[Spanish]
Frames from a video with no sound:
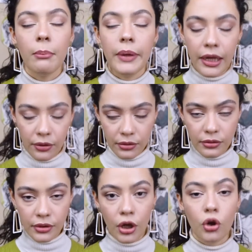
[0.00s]
pero
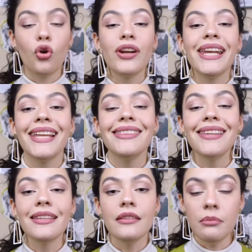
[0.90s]
con
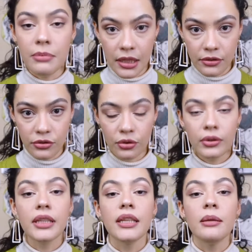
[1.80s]
entendimiento
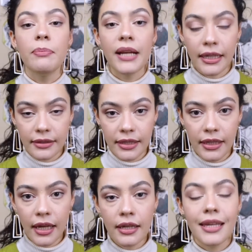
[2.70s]
y
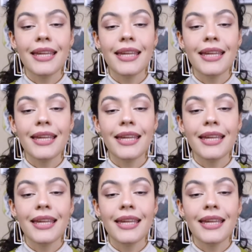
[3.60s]
práctica